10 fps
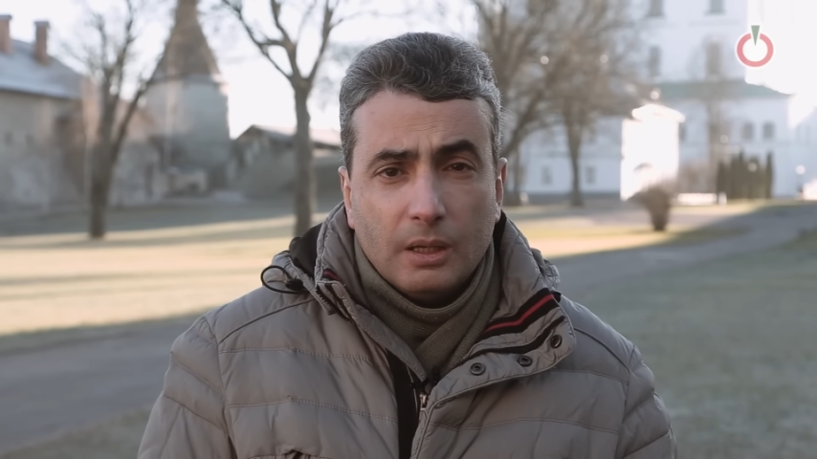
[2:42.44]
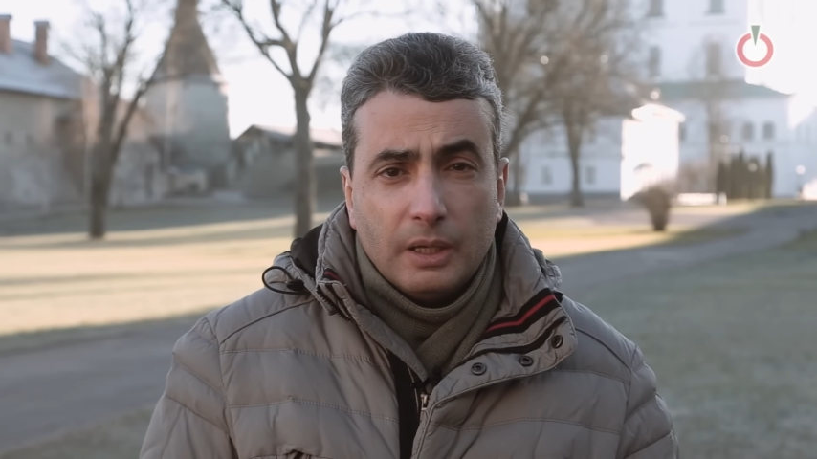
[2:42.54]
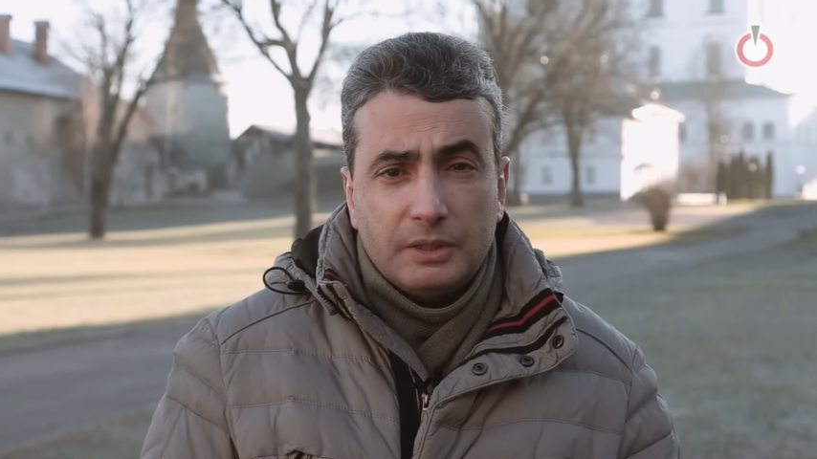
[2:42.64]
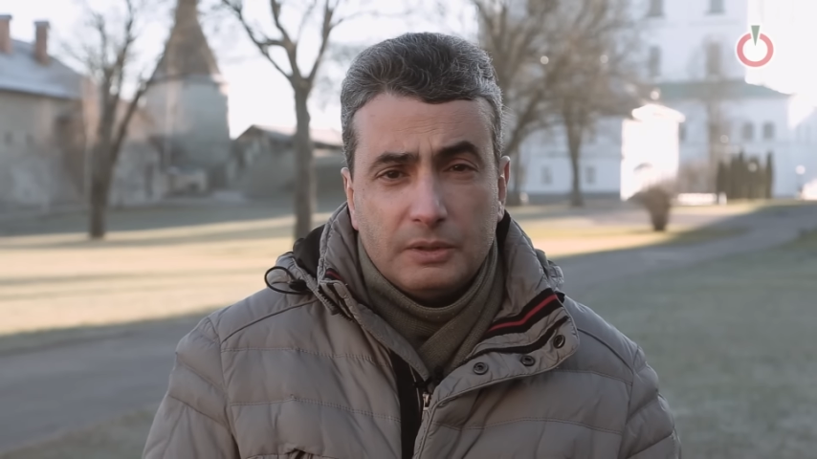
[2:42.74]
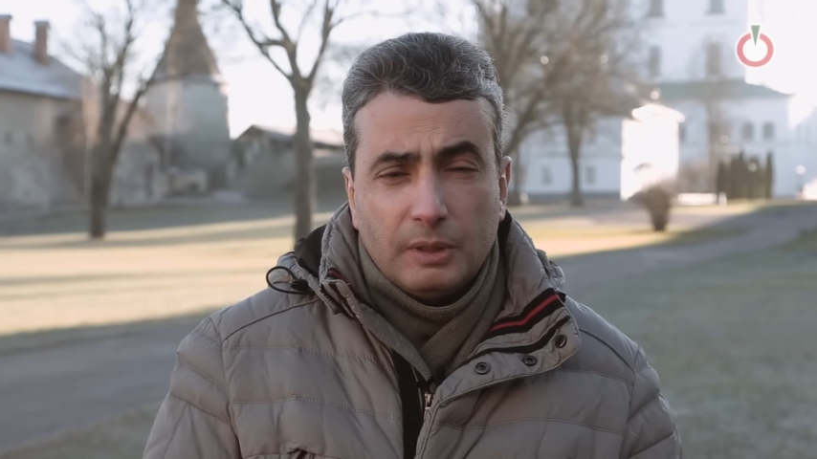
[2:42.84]

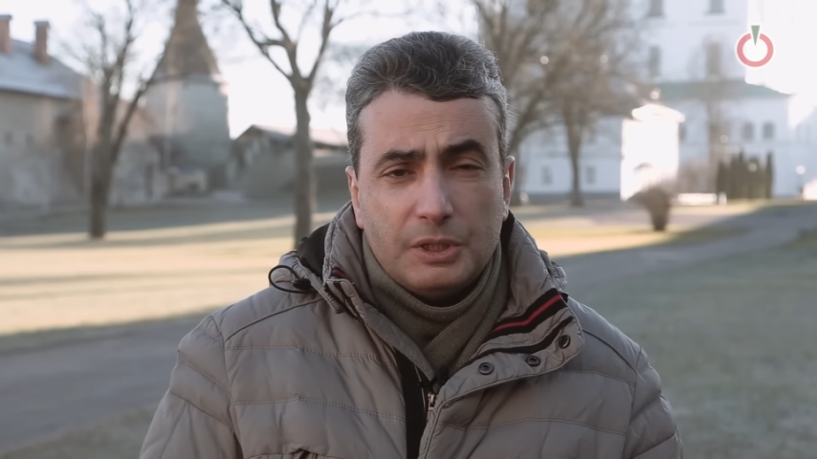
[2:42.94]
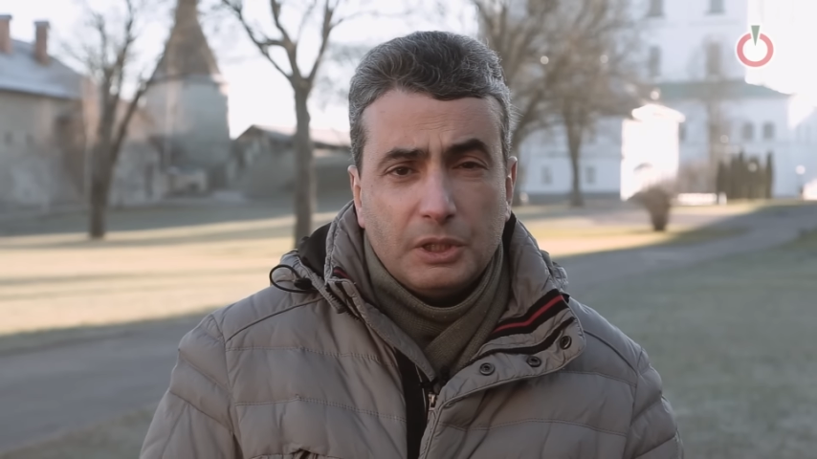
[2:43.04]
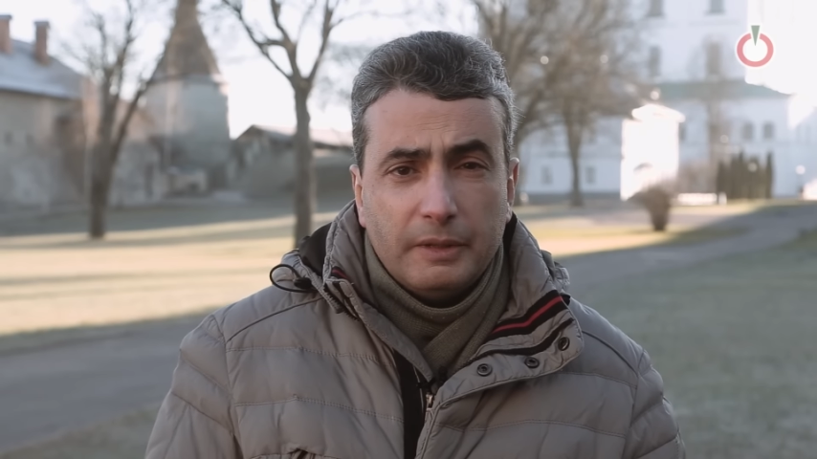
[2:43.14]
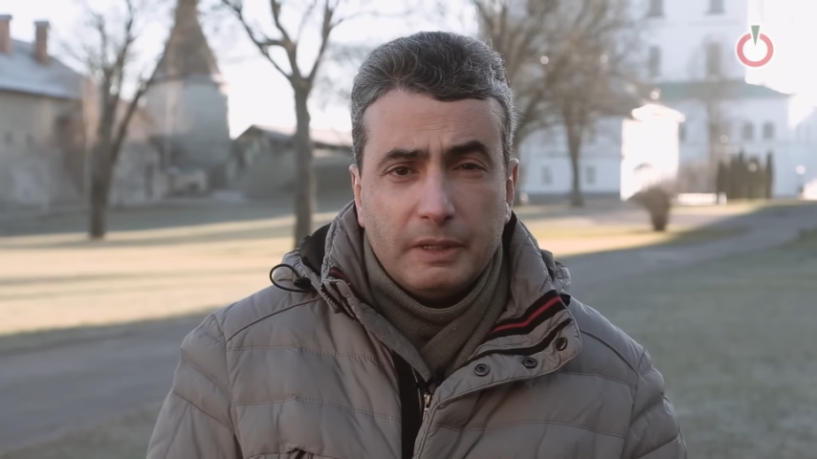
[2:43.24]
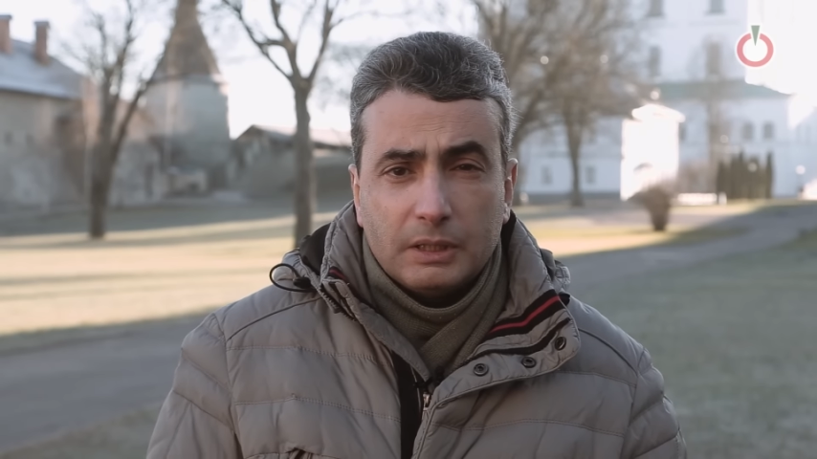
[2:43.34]
Эти два
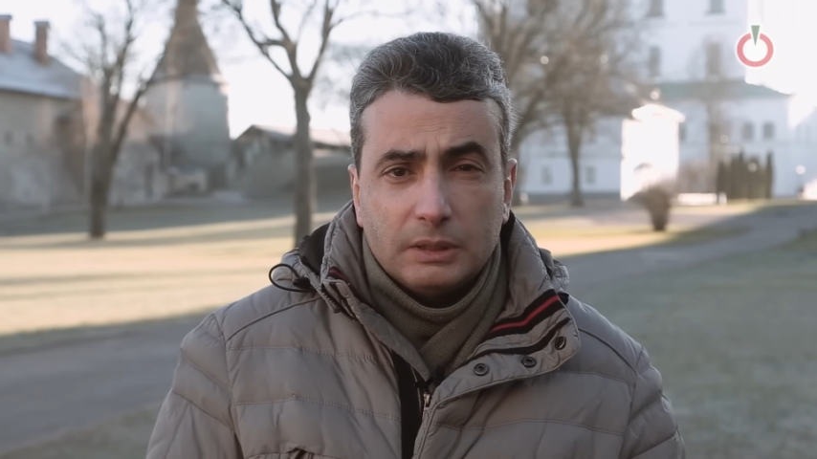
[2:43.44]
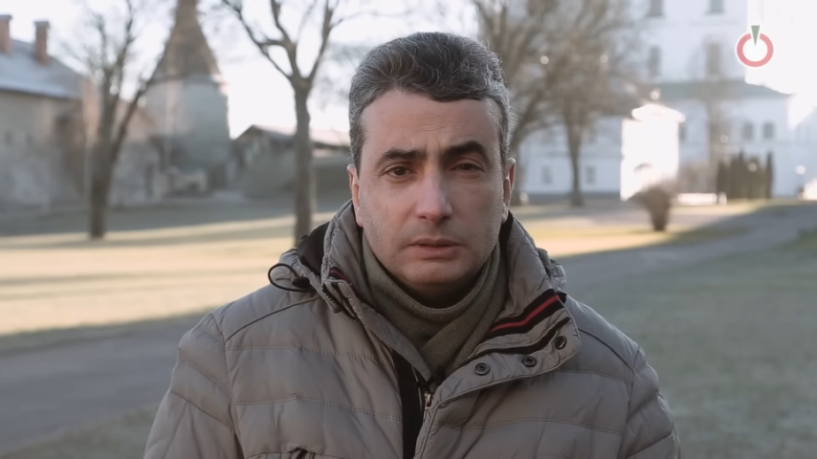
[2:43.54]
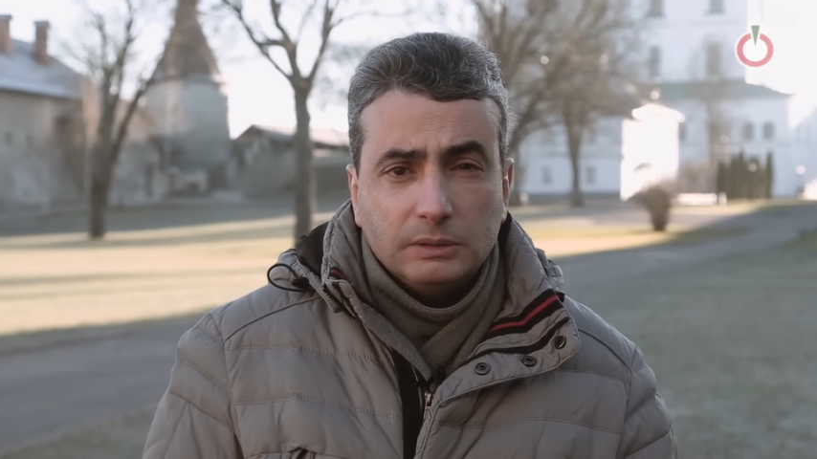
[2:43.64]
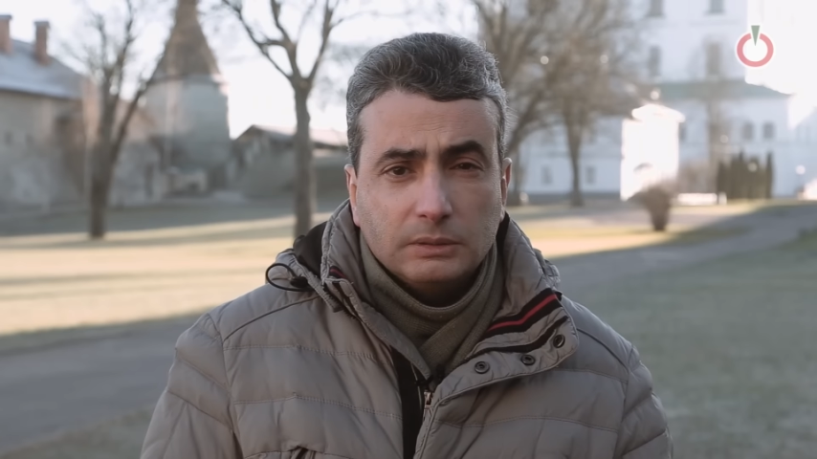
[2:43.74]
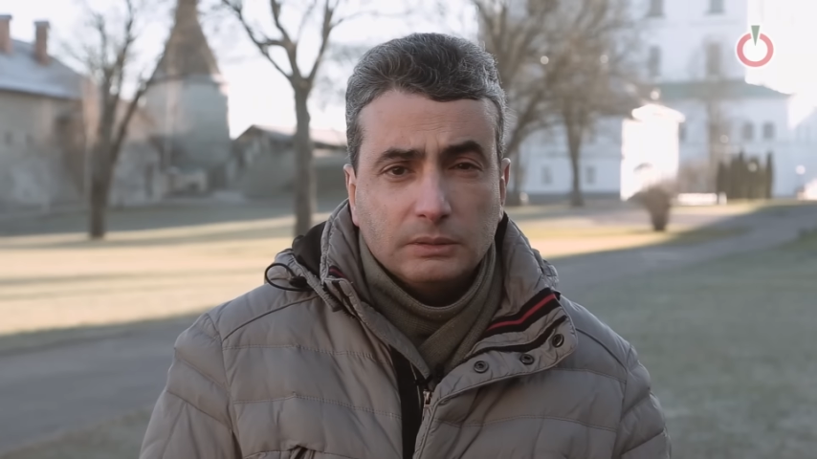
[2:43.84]
человека
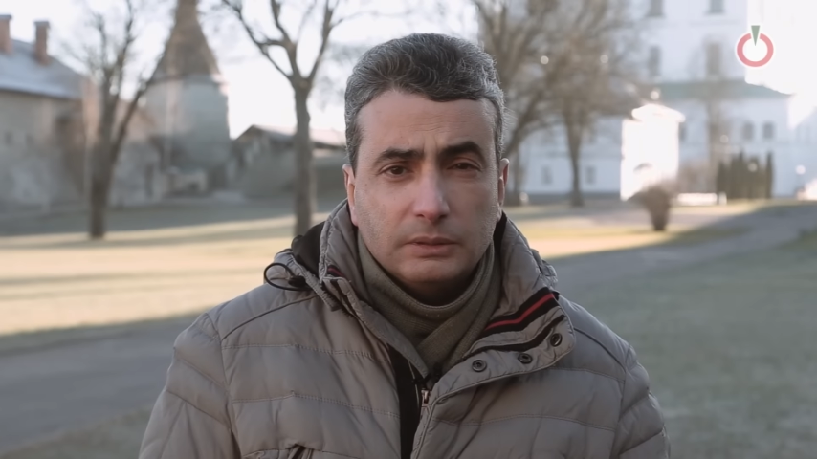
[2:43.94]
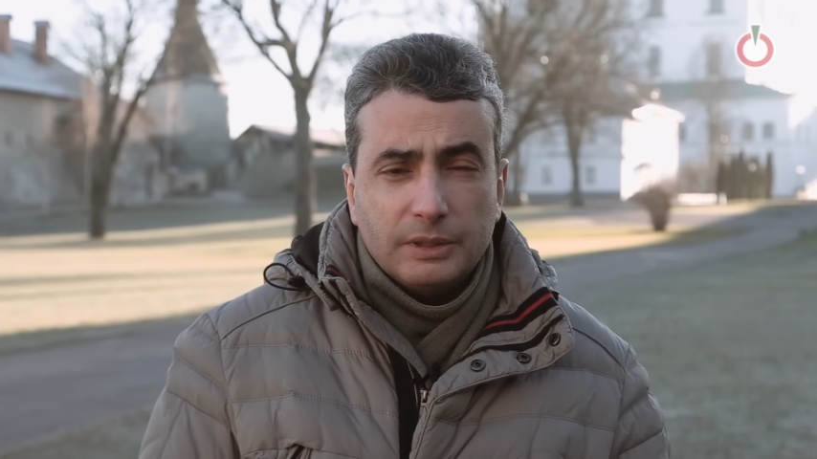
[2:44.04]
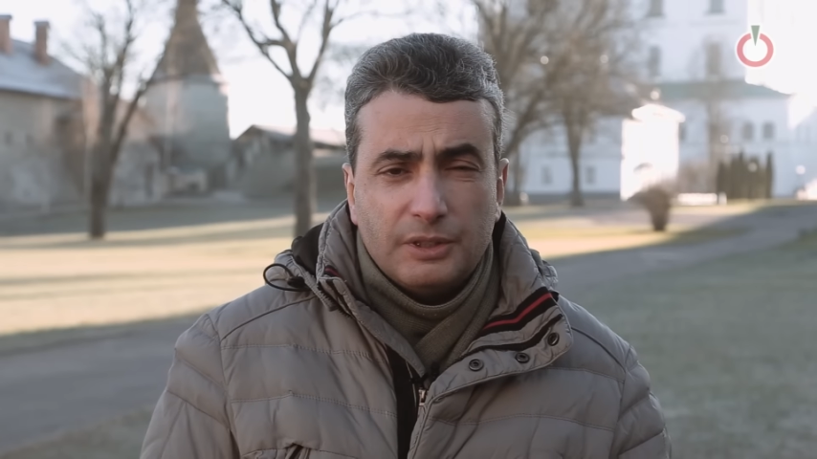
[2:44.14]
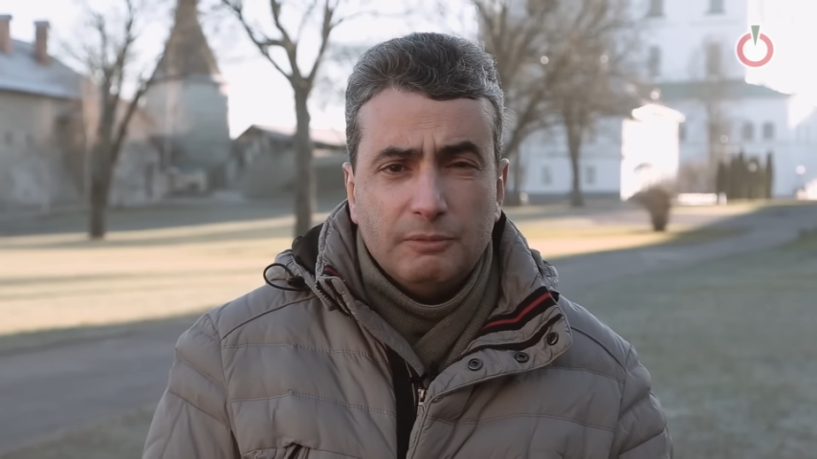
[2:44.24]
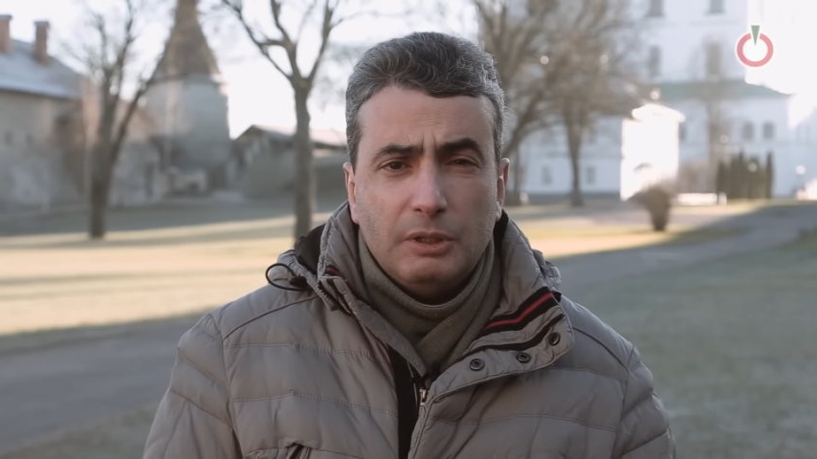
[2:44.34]

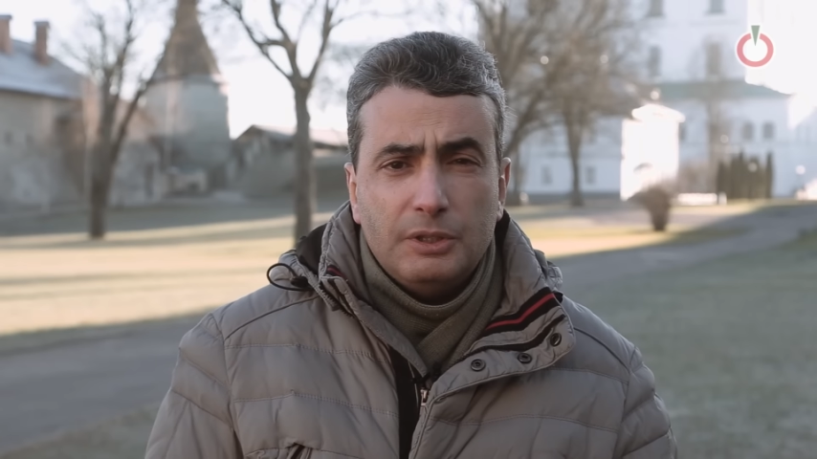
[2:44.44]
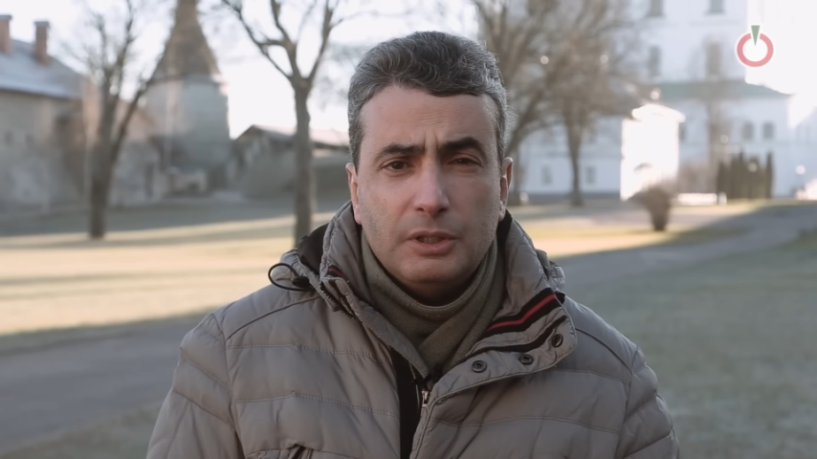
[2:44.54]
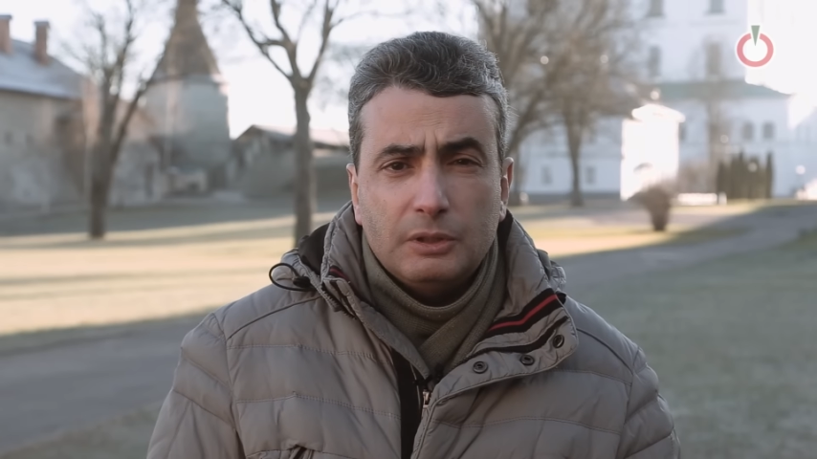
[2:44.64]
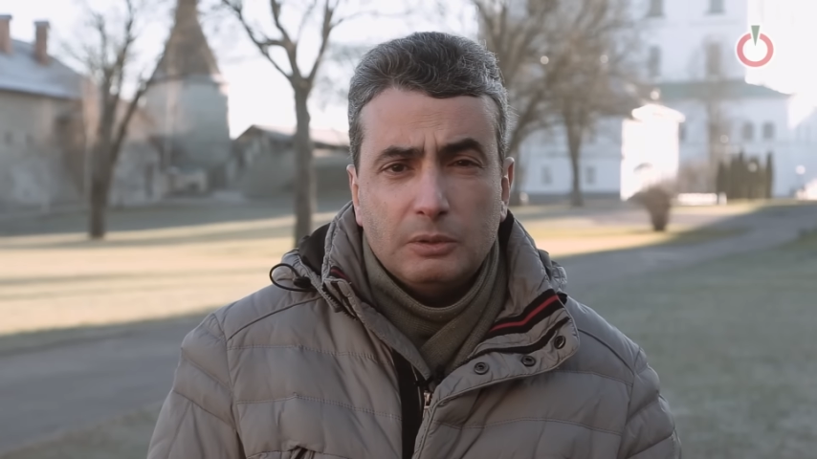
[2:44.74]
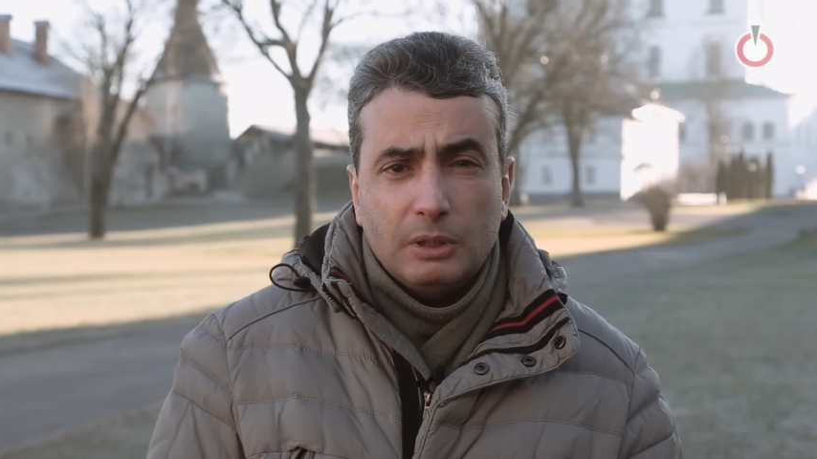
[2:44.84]

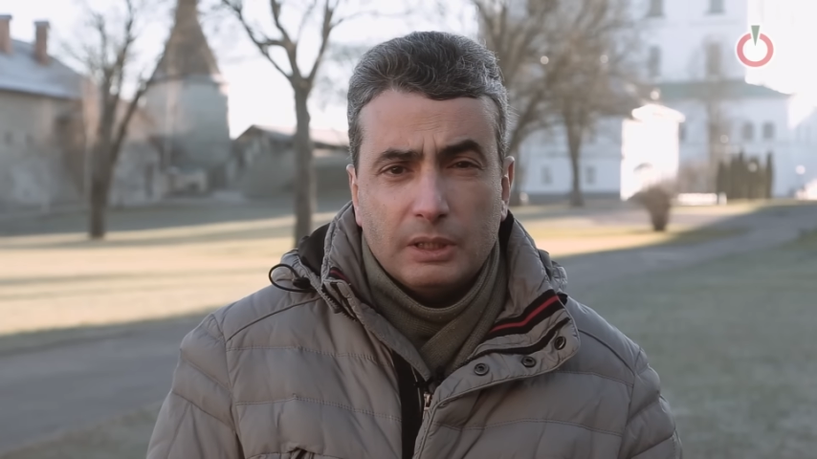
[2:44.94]
символизируют